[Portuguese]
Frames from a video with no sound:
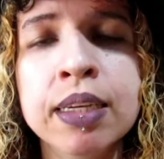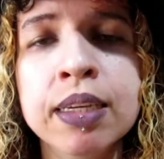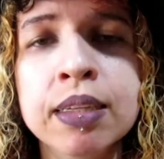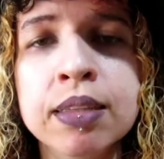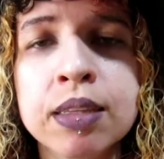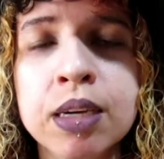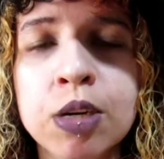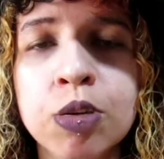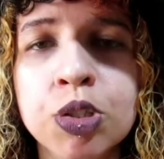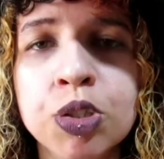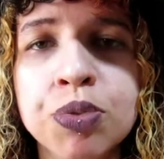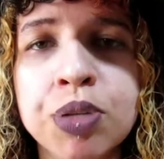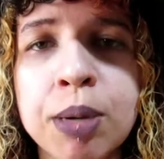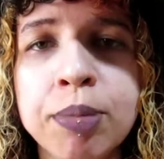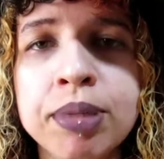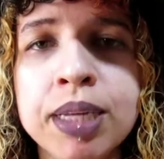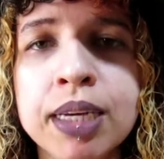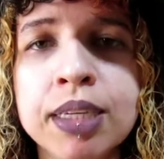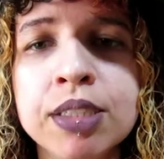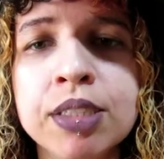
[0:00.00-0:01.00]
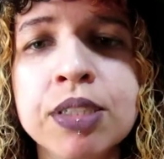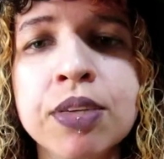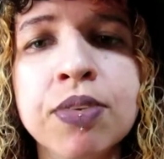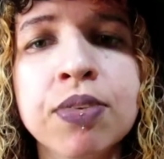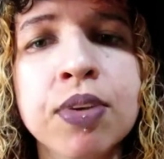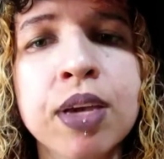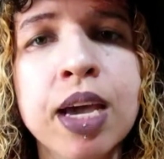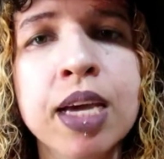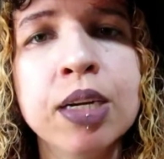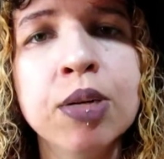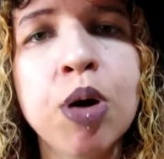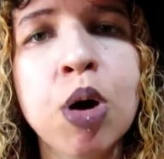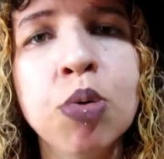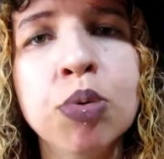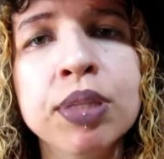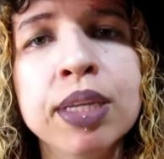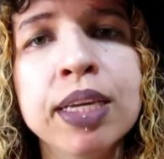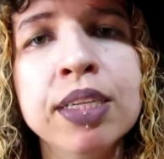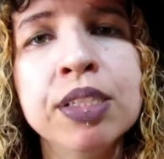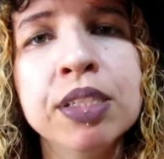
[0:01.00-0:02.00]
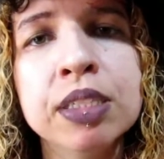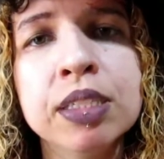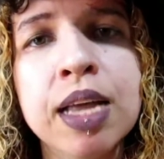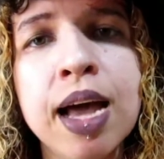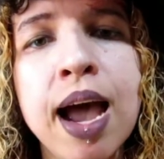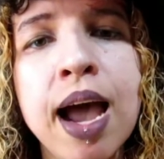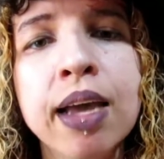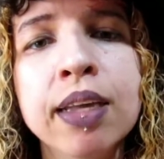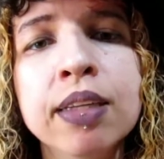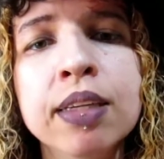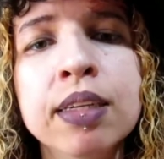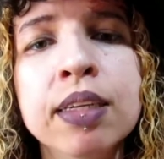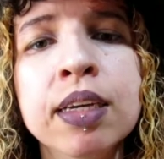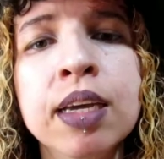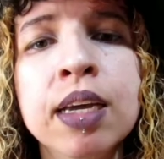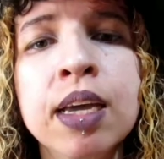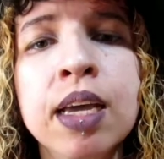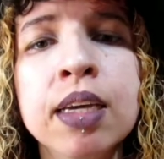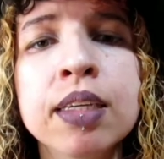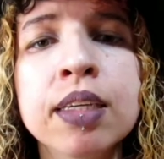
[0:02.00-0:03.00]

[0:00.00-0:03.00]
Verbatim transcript: Então, os familiares disseram ao Dateline